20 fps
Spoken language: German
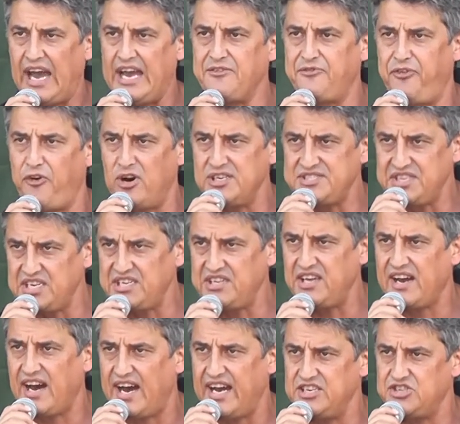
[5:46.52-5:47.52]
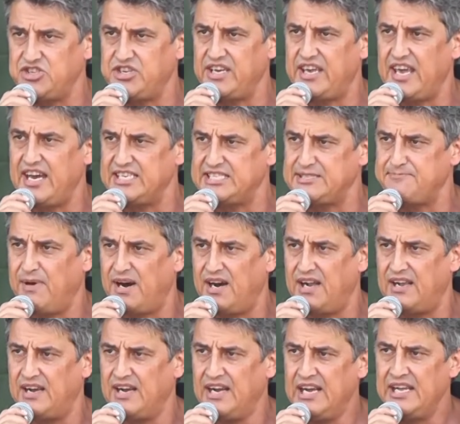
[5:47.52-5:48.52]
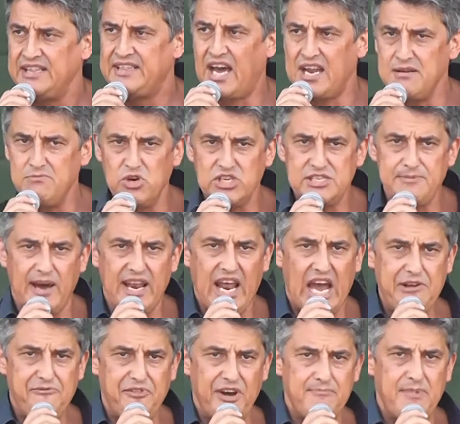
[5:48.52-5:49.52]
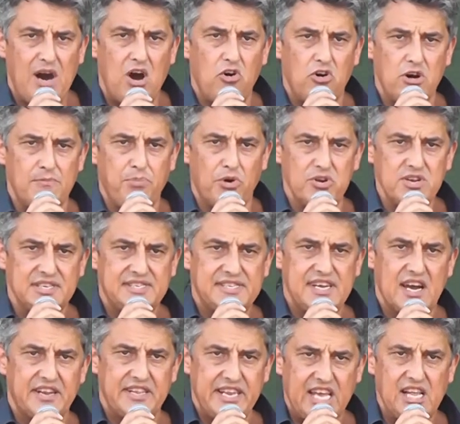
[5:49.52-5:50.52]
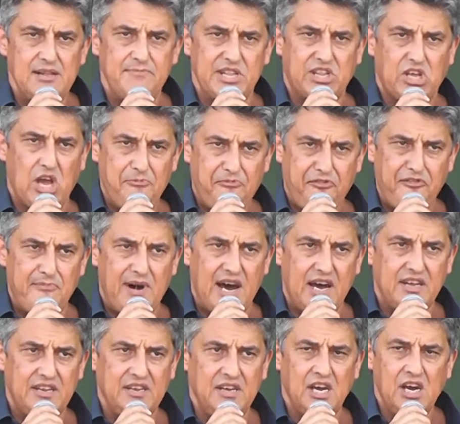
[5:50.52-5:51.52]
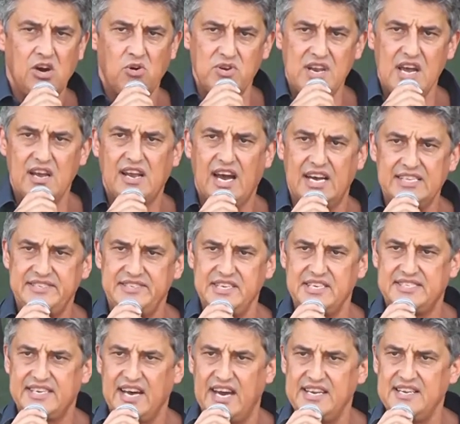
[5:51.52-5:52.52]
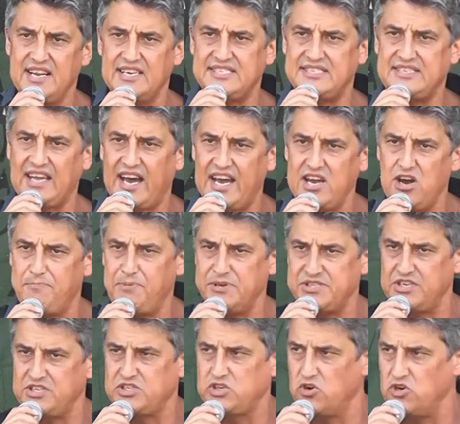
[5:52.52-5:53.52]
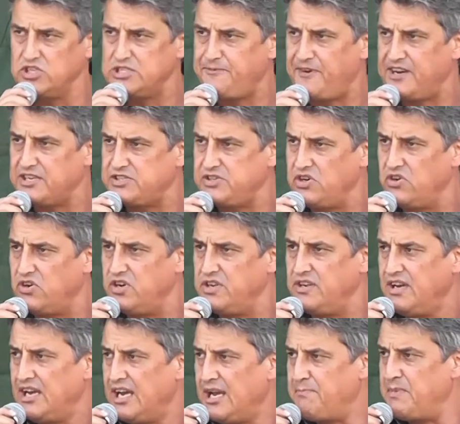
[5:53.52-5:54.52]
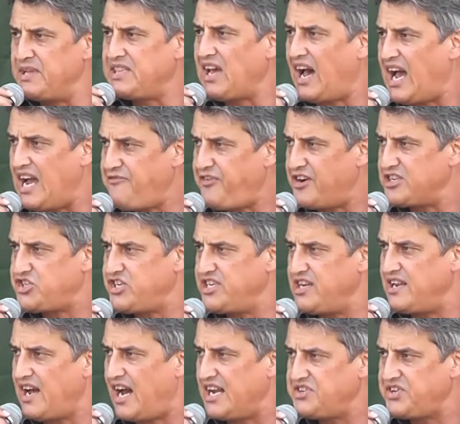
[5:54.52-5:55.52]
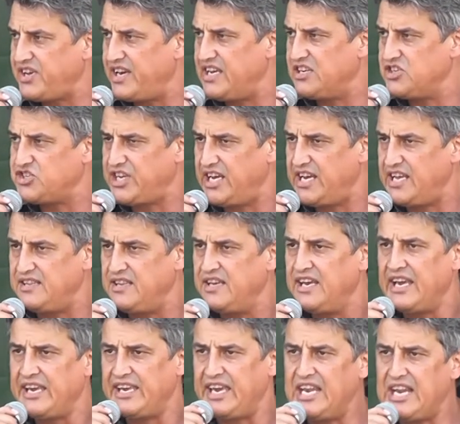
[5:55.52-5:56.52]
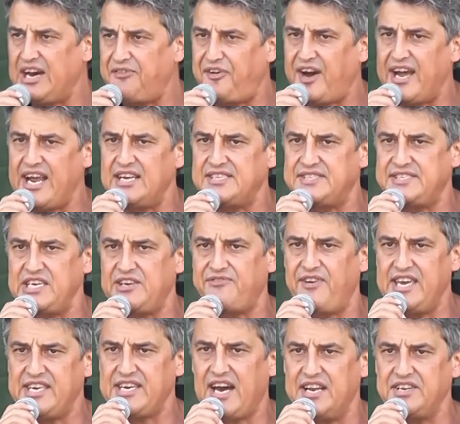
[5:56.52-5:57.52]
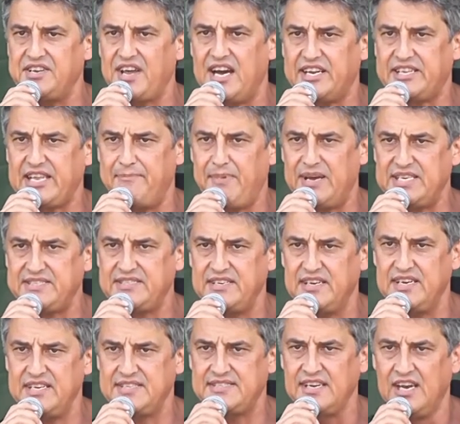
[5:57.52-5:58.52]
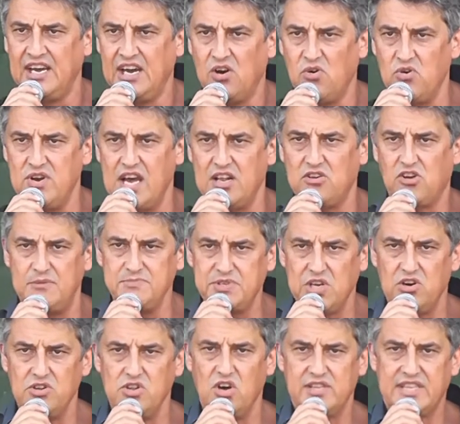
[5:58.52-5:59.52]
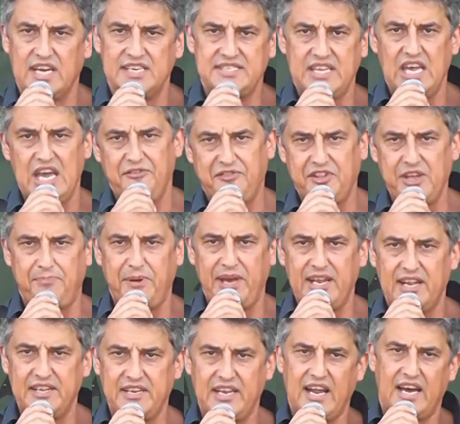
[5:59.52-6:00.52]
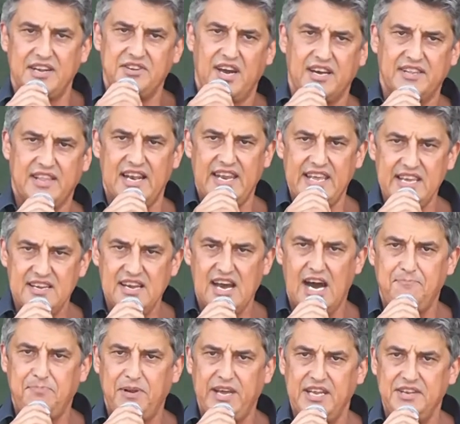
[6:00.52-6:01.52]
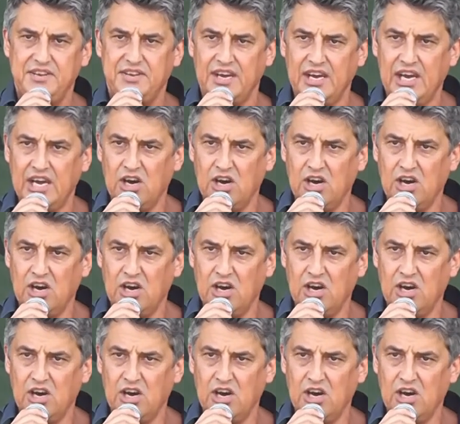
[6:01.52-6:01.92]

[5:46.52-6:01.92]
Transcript: Ein vorsichtiger Einstieg erstmal. Dann muss man einfach mal auch im Bundestag Nägel mit Köpfen machen und dann kann es nicht sein, dass drei Oppositionsfraktionen mit drei verschiedenen Anträgen stehen. Jeder feiert sich, welcher Antrag der beste ist. Und dann kommt es auch noch, dass die FDP dann den Antrag der Linken ablehnt.